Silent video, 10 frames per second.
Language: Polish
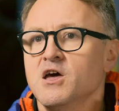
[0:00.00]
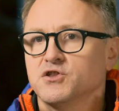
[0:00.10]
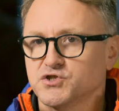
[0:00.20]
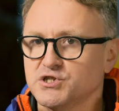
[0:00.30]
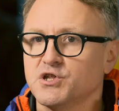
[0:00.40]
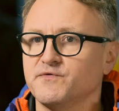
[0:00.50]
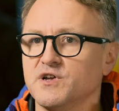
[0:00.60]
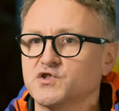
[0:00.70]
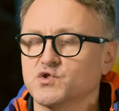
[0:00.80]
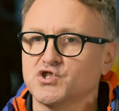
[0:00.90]
doszedłem do
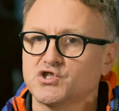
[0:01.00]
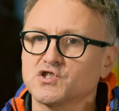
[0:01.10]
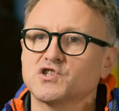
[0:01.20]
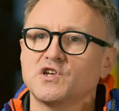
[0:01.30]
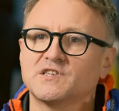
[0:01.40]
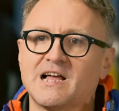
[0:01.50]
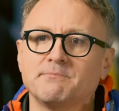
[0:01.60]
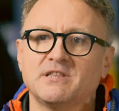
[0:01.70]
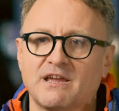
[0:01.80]
wniosku, że to, co jest dla mnie